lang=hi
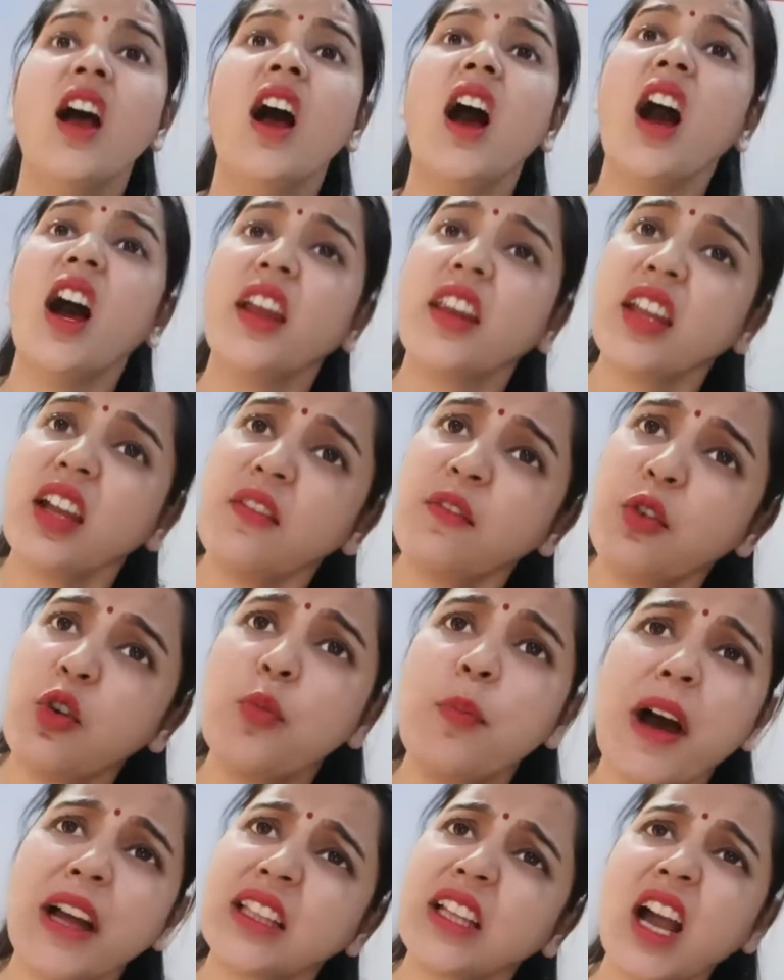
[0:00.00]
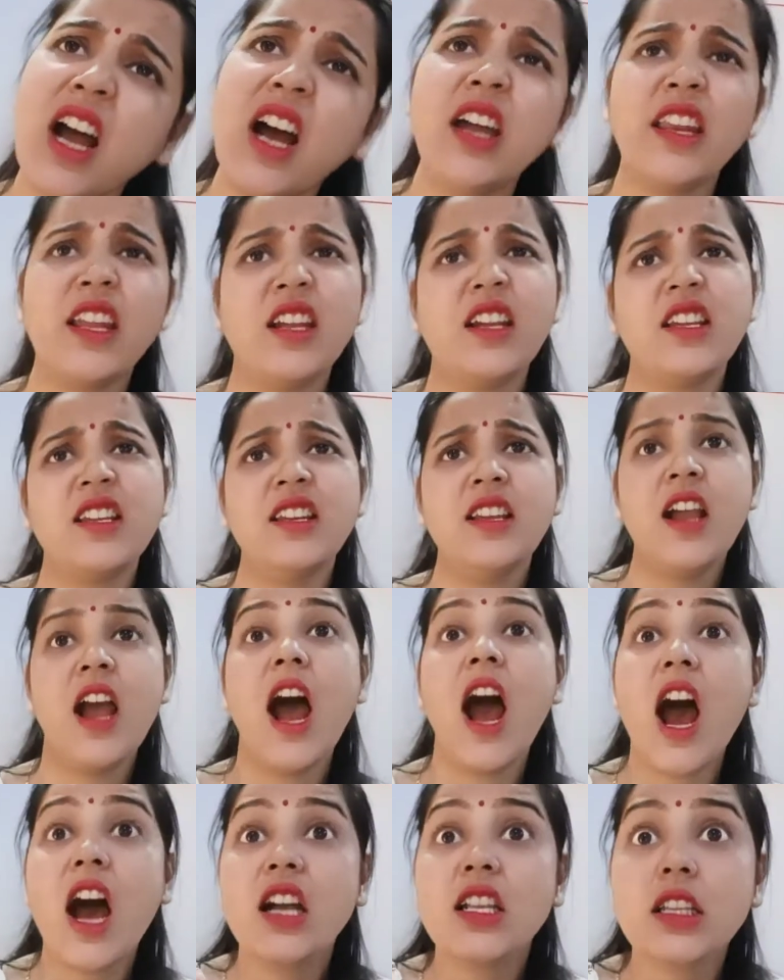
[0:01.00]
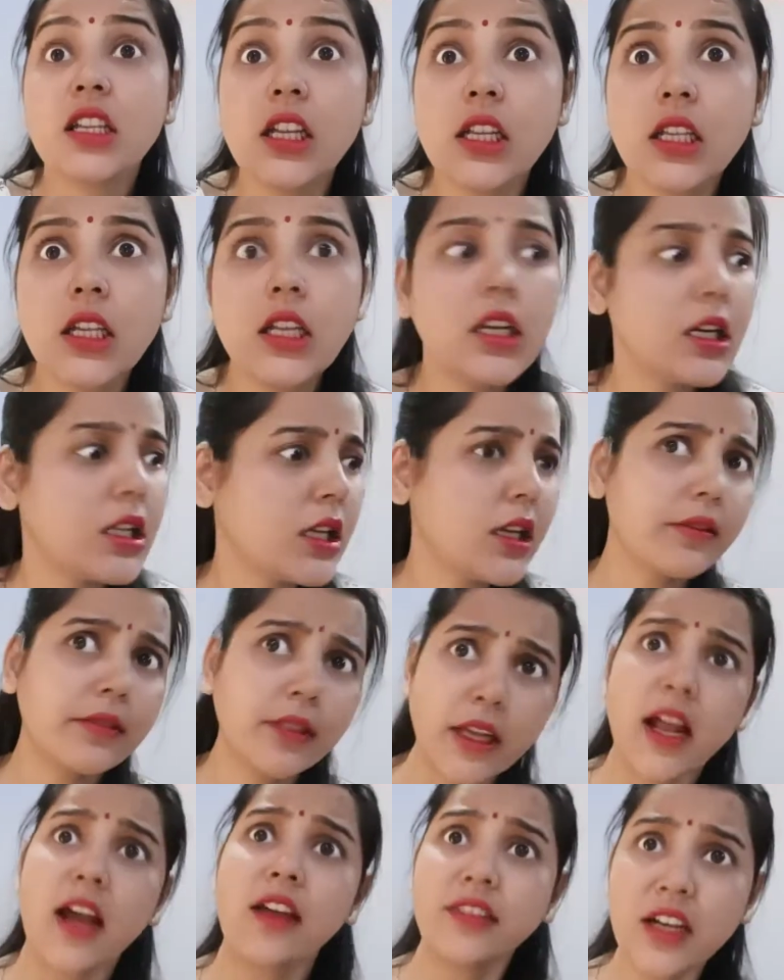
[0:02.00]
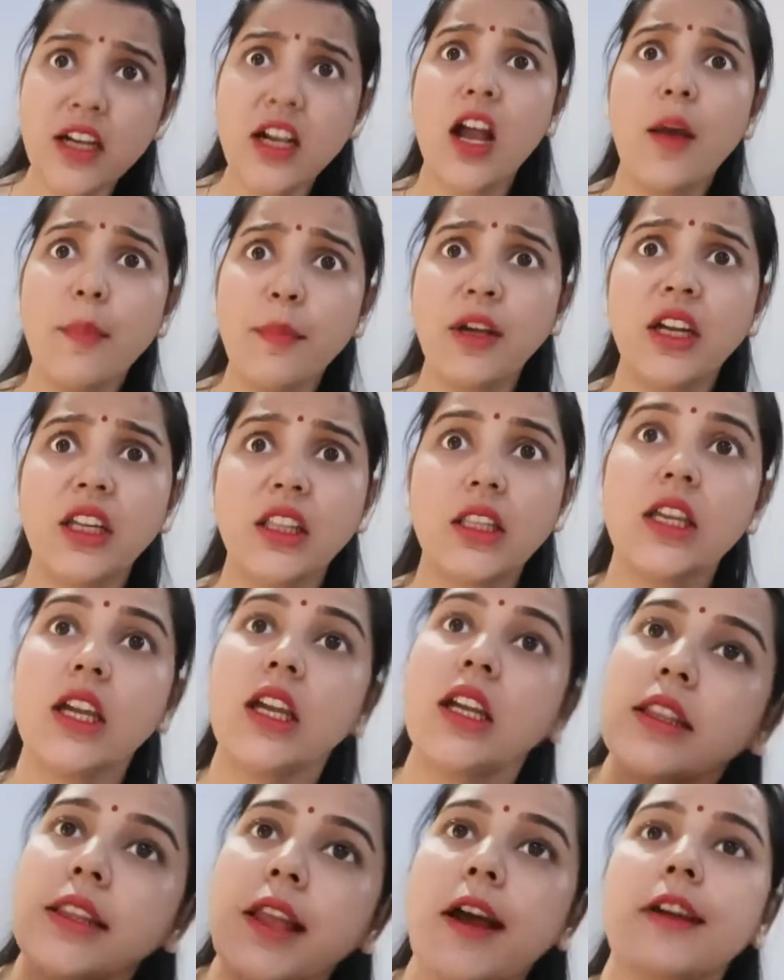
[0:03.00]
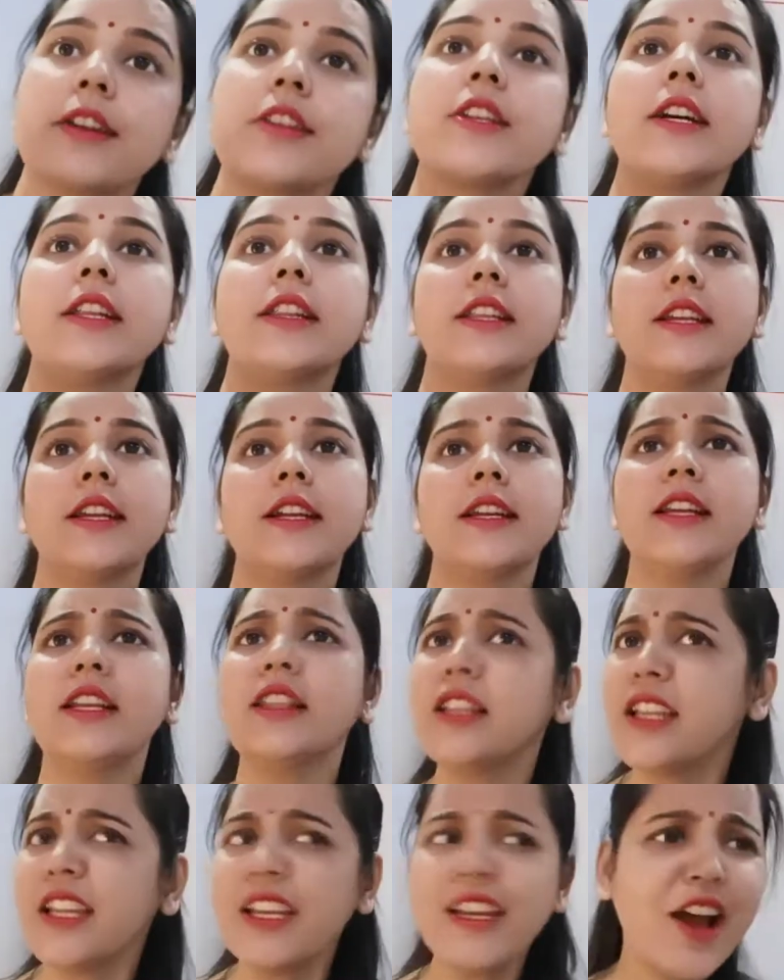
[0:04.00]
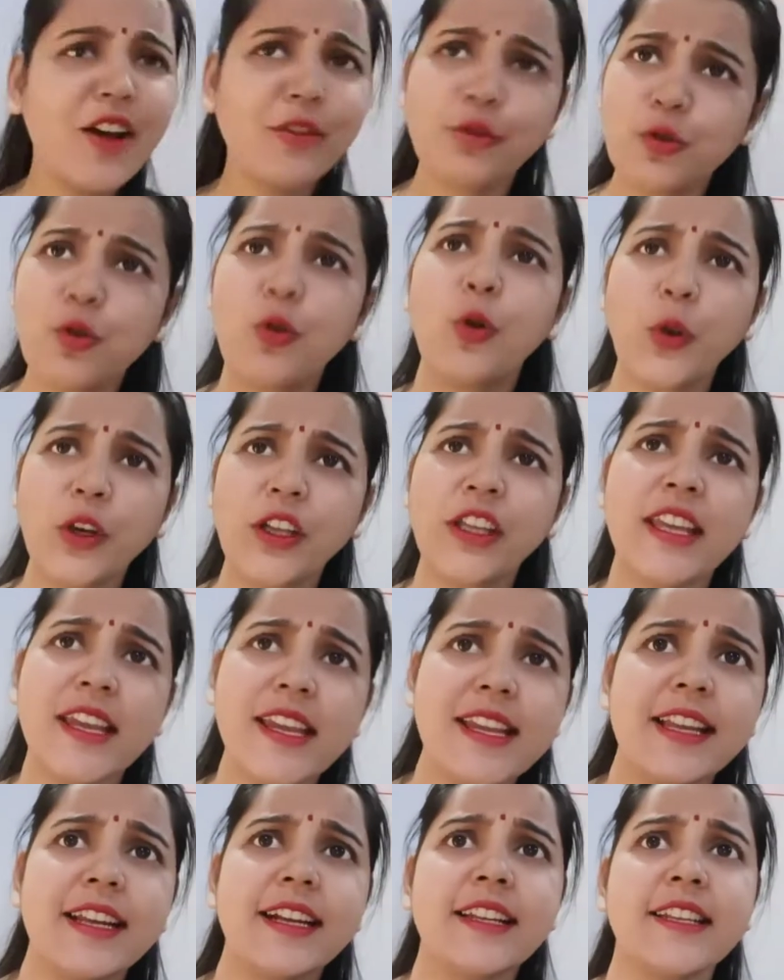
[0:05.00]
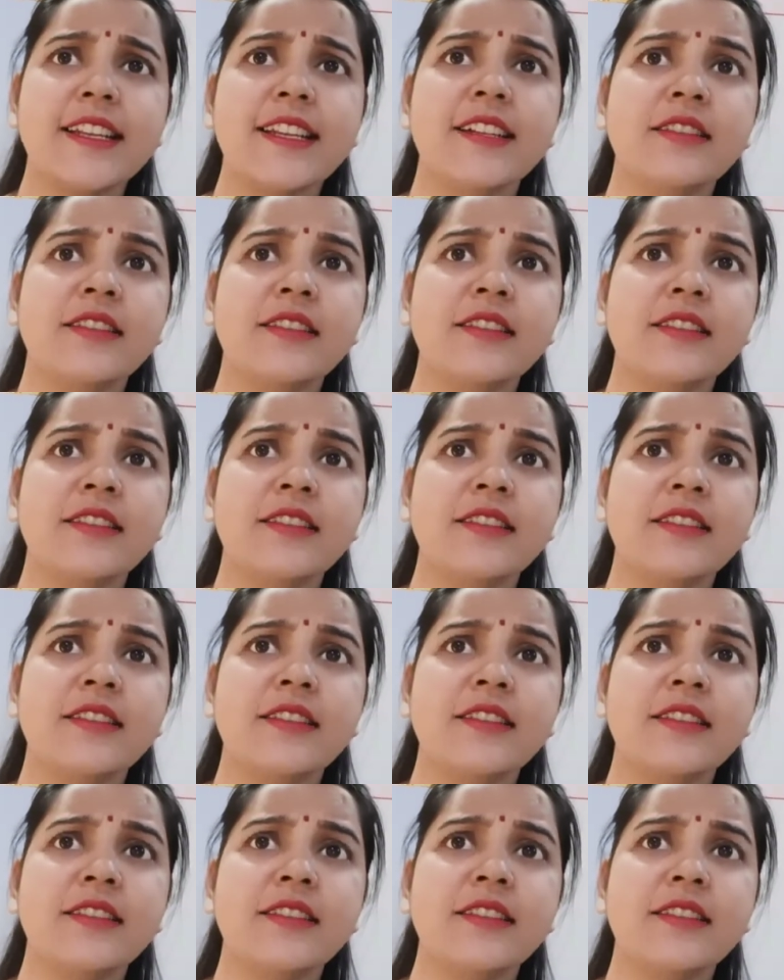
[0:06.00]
अरे अब वो बात कहाँ रह गई आजकल की लड़कियाँ जरा सा काम करती हैं थक जाती हैं इतनी नासुक हो रखी है ये लड़कियाँ